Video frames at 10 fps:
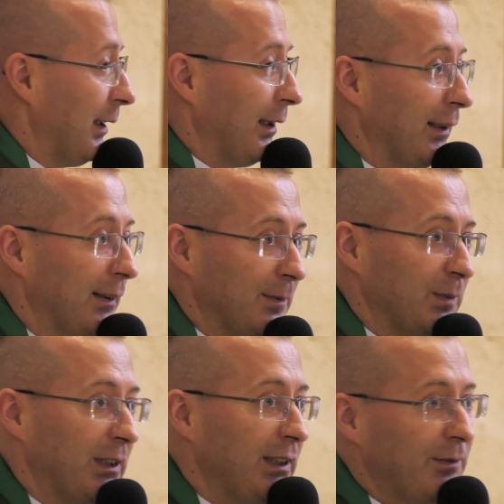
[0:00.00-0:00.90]
e,
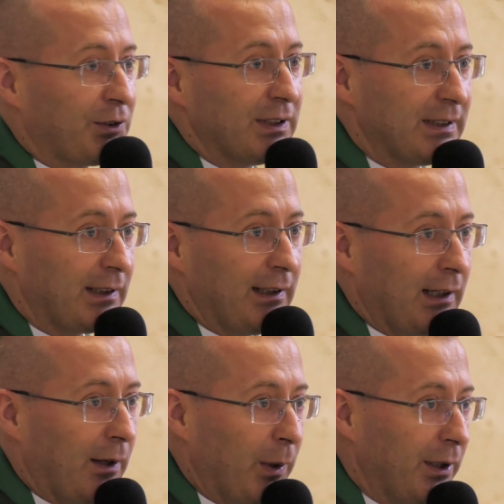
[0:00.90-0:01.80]
i
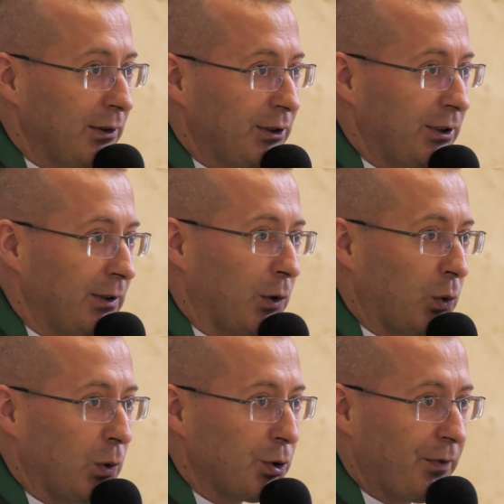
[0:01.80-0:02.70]
wszystkie gałęzi
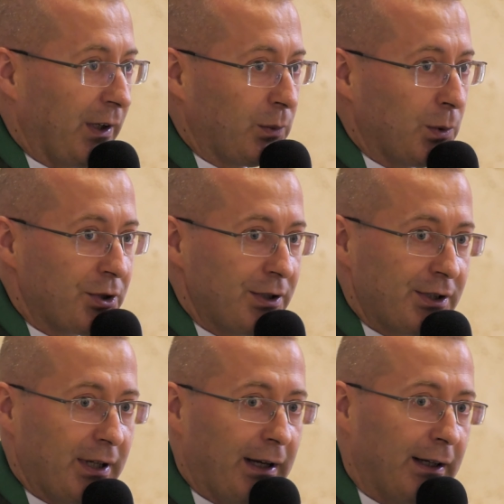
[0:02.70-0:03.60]
ruchu
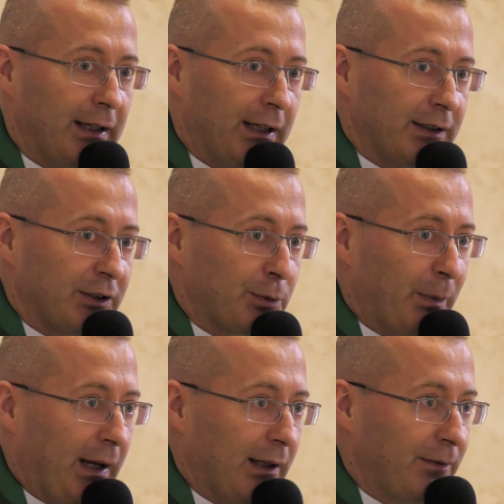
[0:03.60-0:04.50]
Światło-Życie,
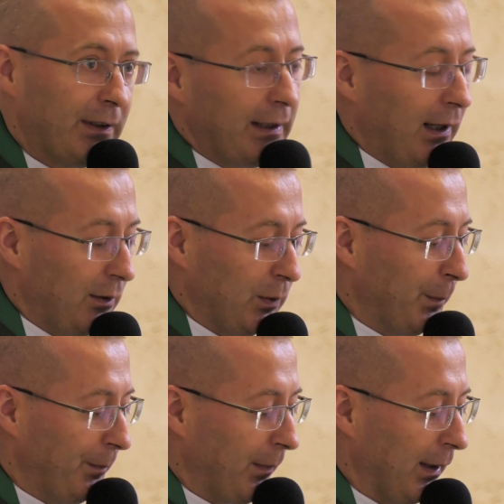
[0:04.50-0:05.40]
też parę
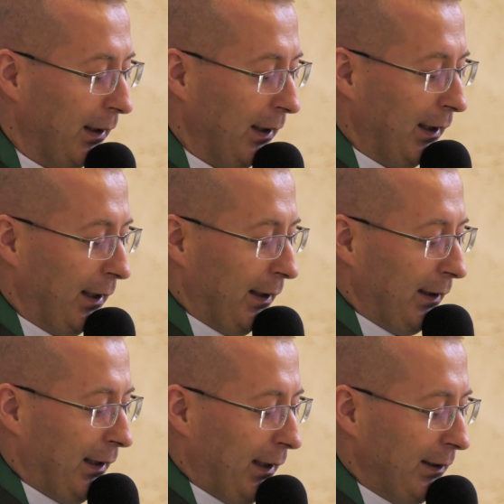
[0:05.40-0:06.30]
filialną.
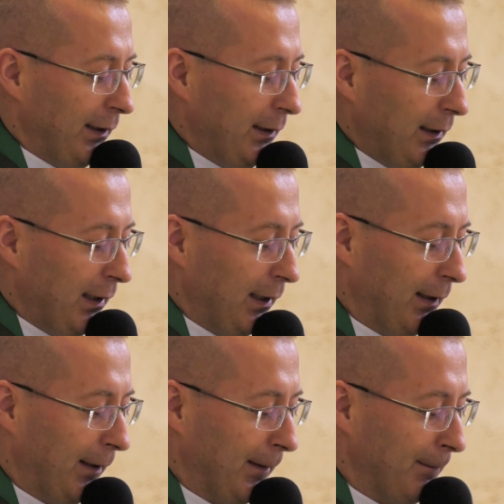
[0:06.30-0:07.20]
I
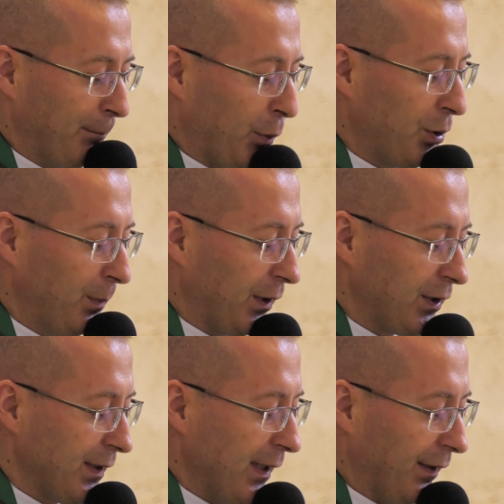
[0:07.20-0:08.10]
prosimy
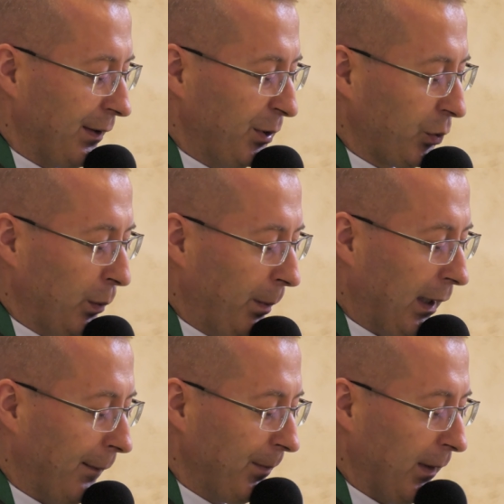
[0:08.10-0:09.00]
księdza
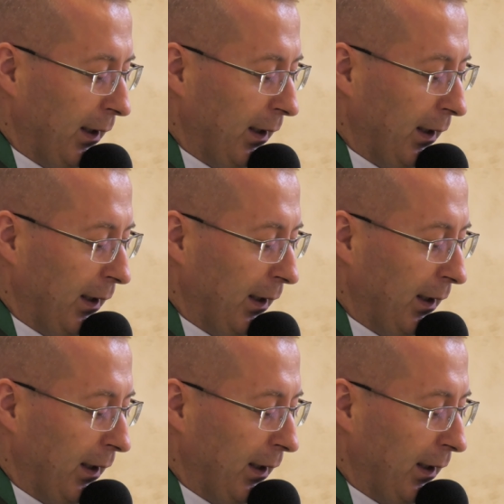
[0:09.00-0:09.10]
arcybiskupa